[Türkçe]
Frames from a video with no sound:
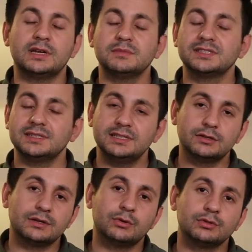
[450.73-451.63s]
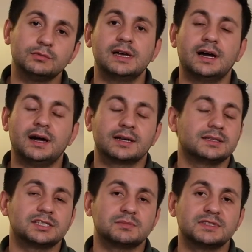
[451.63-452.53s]
aramızın iyi olduğu bir
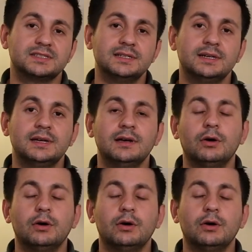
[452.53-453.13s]
arkadaşımızdı.